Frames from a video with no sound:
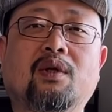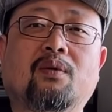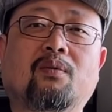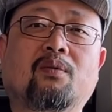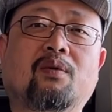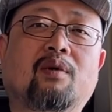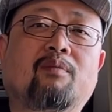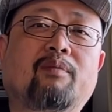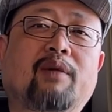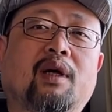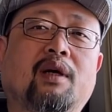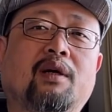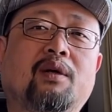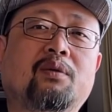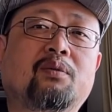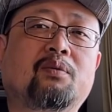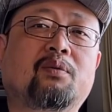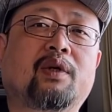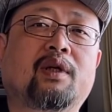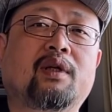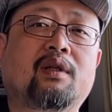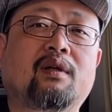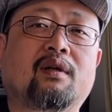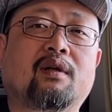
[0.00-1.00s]
我满意
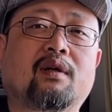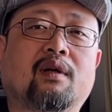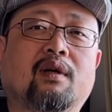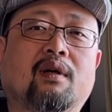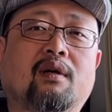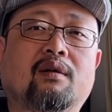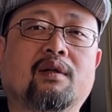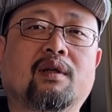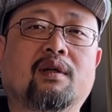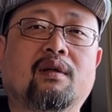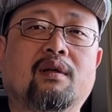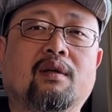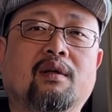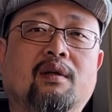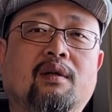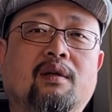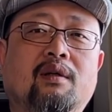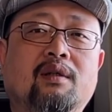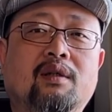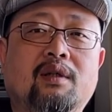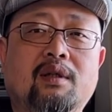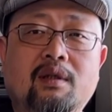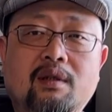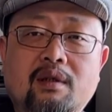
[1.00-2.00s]
度也挺高的。
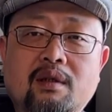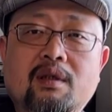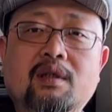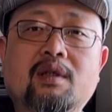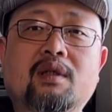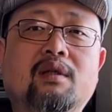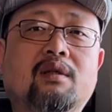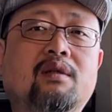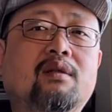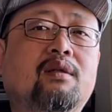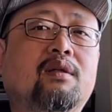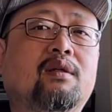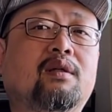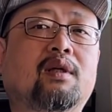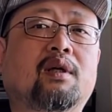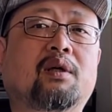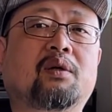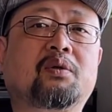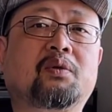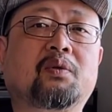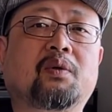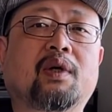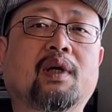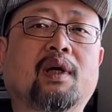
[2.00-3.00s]
其实实际上
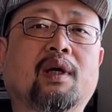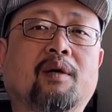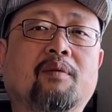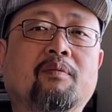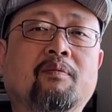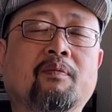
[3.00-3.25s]
说呀。